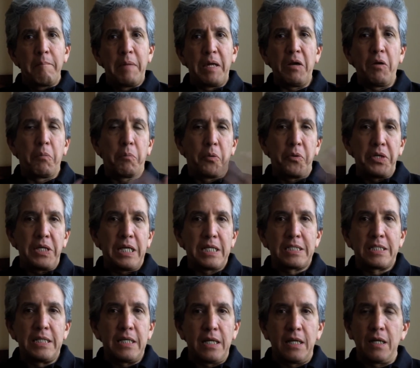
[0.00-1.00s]
Pero
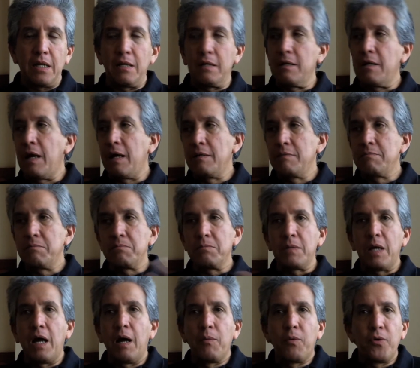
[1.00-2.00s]
podría ser
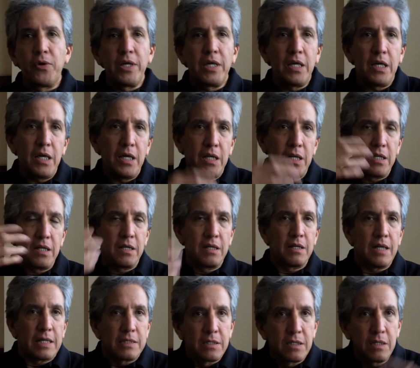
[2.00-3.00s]

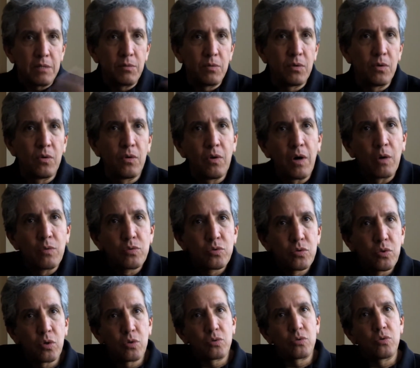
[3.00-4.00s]
aborigen, nativo,
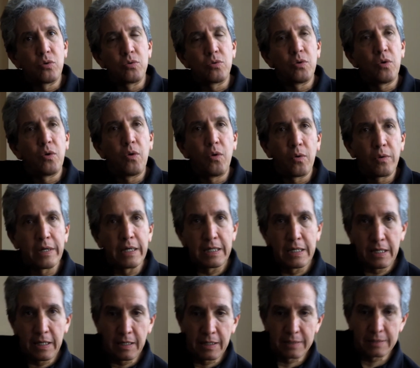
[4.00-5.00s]
autóctono, lo que
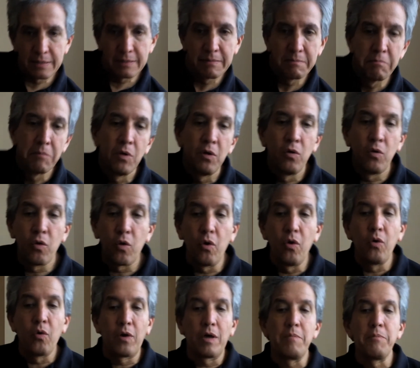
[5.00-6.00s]
quieras. Lo,
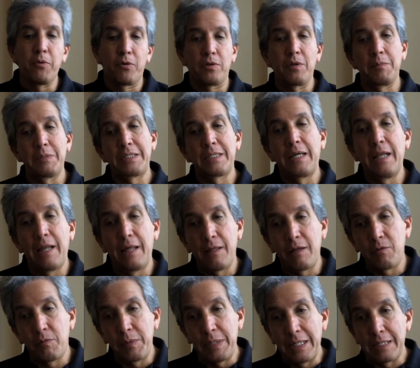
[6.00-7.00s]
lo, que importa más que la
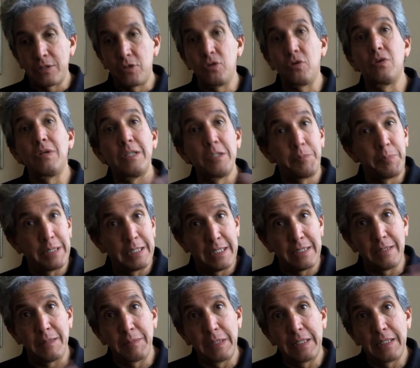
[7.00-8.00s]
denominación es
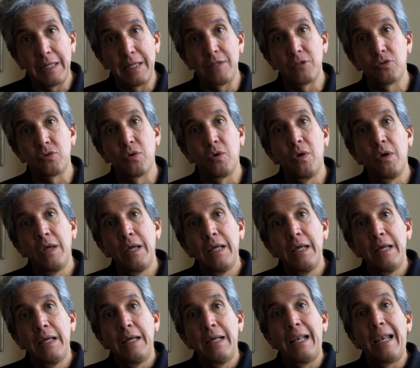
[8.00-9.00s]
precisamente eso,
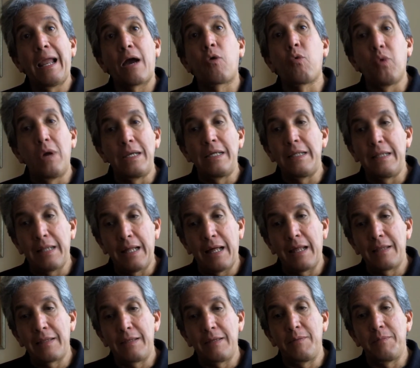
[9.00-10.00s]
la
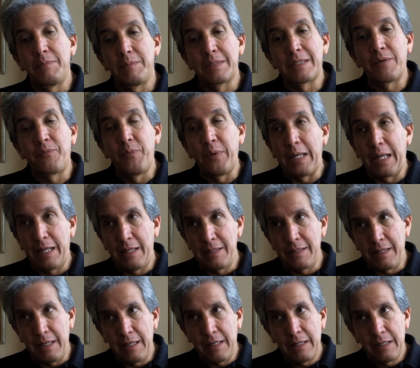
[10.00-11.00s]
cualidad de
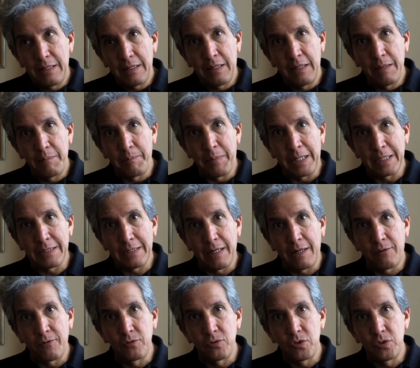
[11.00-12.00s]
referente que
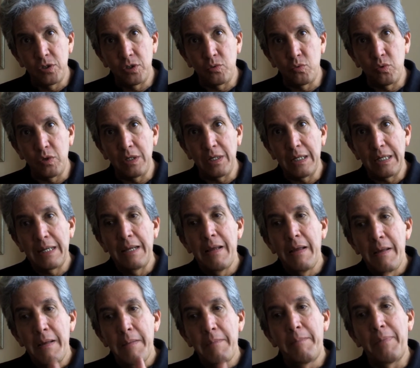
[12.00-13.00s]
pasa a constituir
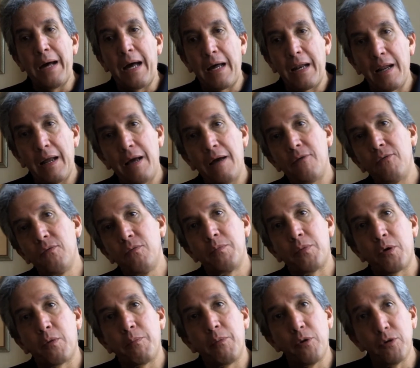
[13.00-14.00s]
para un
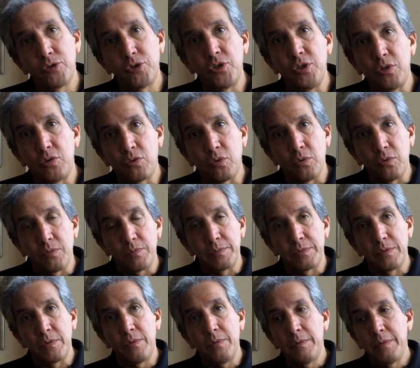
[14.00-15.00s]
propósito,
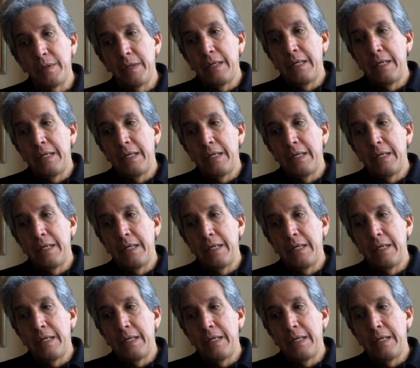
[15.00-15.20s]
¿no?